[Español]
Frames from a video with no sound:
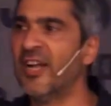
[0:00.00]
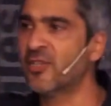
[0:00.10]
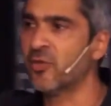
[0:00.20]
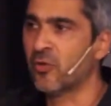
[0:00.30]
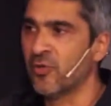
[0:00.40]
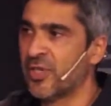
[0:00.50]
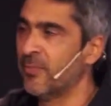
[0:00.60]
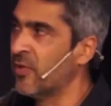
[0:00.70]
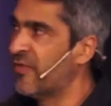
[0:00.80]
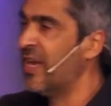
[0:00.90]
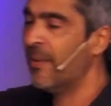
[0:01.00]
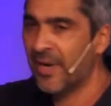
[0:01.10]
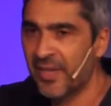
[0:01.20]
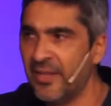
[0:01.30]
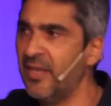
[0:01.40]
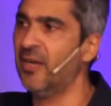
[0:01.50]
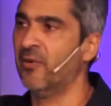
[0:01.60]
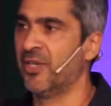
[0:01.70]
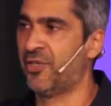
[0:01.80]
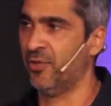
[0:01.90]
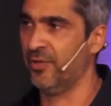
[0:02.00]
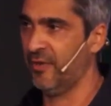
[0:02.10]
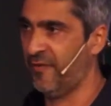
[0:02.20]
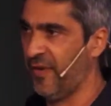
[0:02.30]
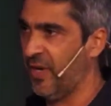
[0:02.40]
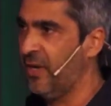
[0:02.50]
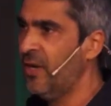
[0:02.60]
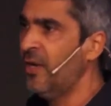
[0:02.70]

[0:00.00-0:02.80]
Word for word: falsos conceptos de fe, la verdadera oración de fe.